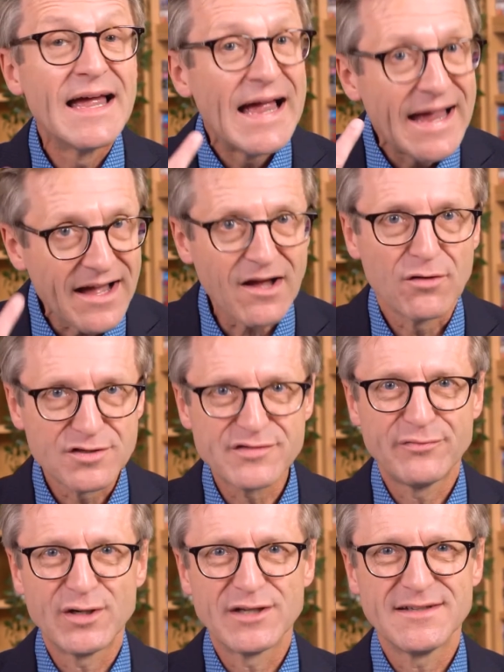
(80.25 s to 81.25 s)

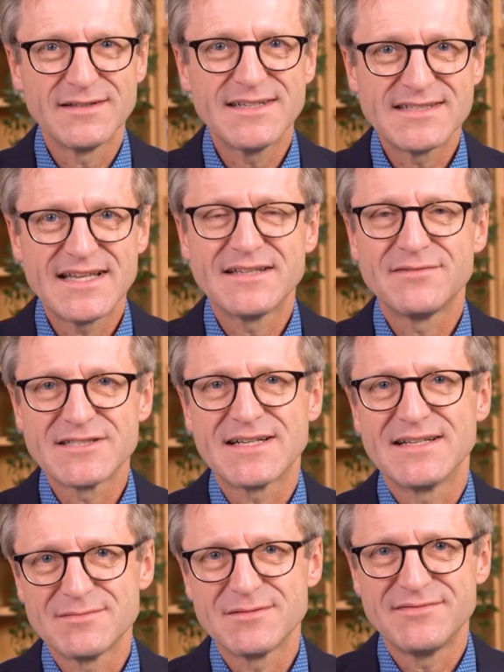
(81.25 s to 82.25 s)
Herausfordern ist etwas
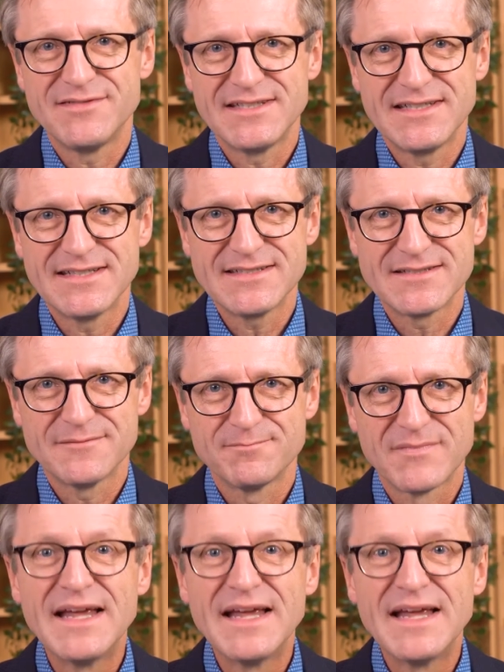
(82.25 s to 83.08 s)
ganz was Wichtiges.